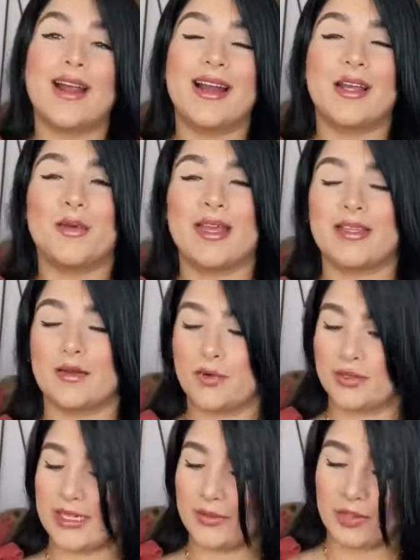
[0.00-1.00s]
les voy a estar
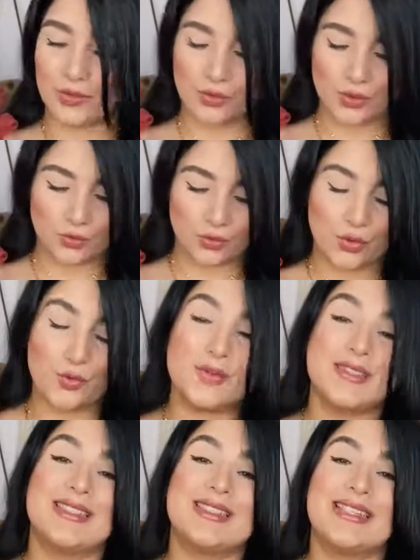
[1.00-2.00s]
mostrando algunos
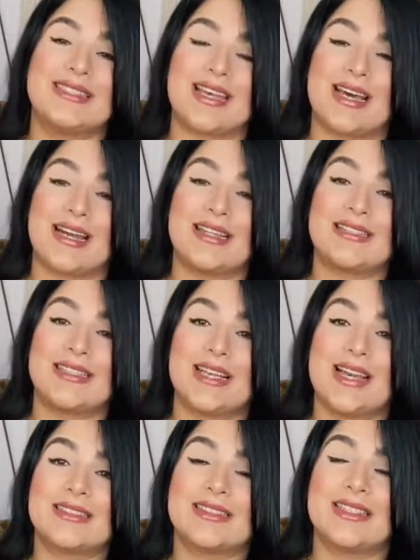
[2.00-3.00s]
dupes de Sara,
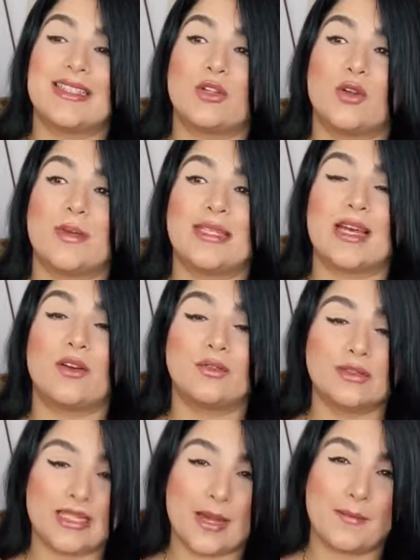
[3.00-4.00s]
chicas. Y lo
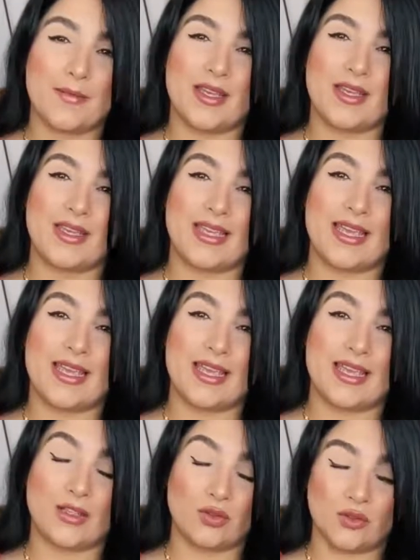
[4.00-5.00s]
imitaron tan bien
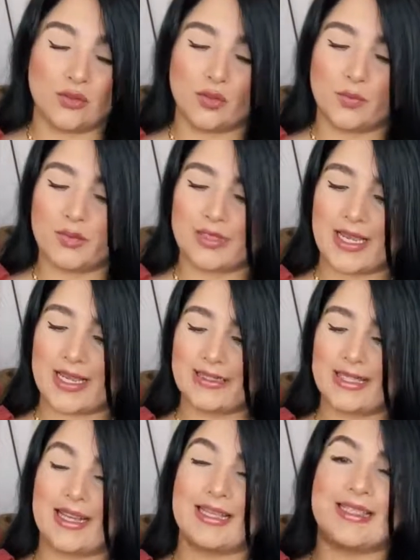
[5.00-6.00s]
eh, estos dupes que
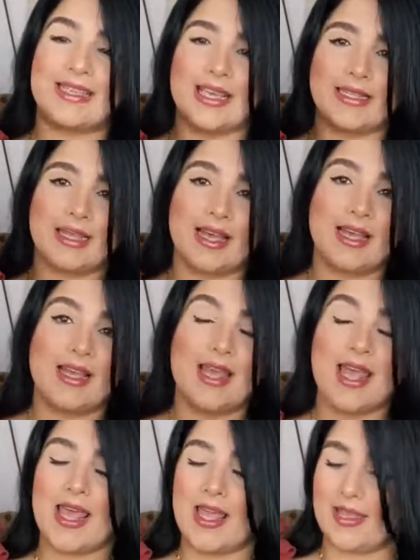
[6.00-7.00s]
hasta la etiqueta
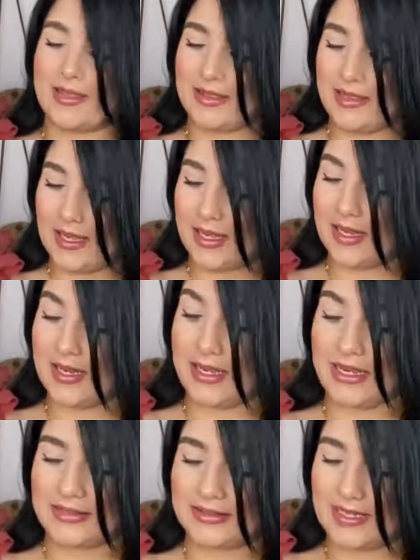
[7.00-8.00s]
de
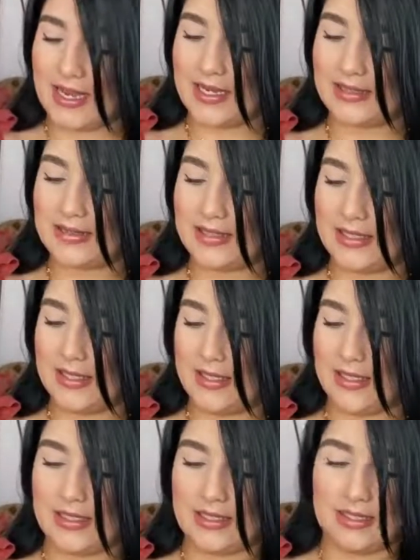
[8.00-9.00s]
el size
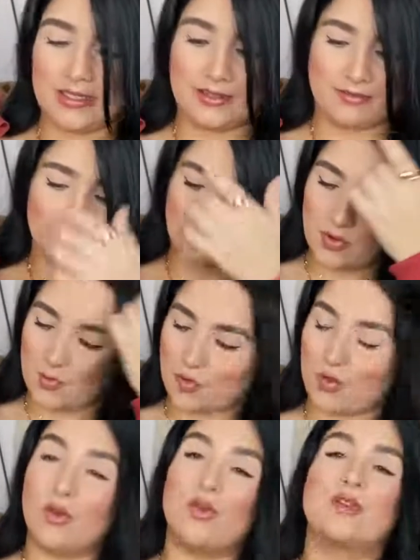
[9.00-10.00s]
y,
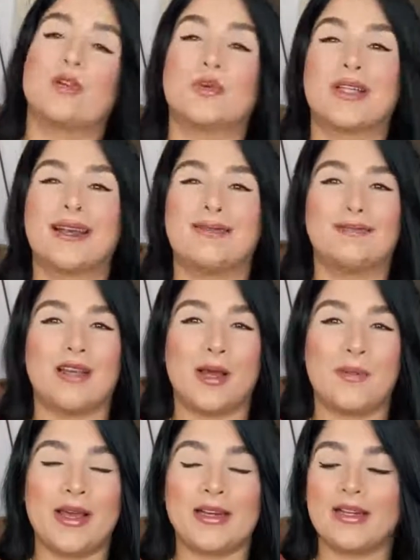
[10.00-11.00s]
como, como, tal
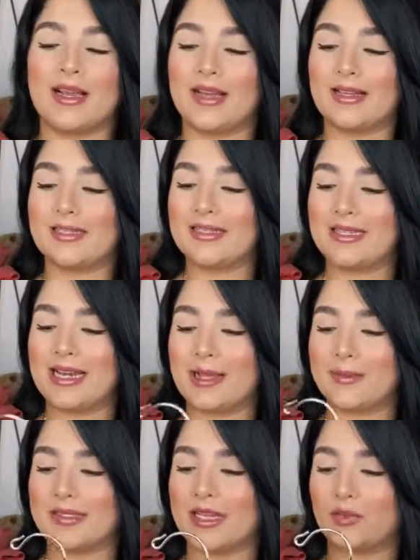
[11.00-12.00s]
la marca la
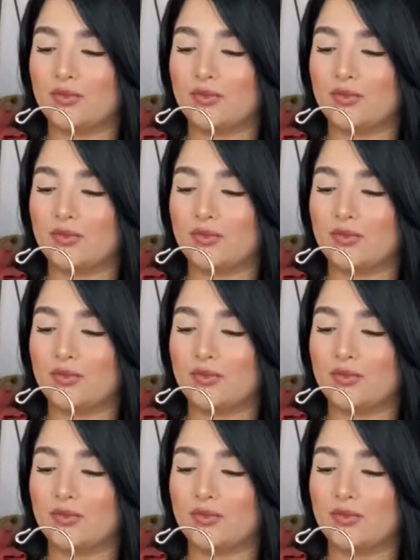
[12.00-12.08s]
imitaron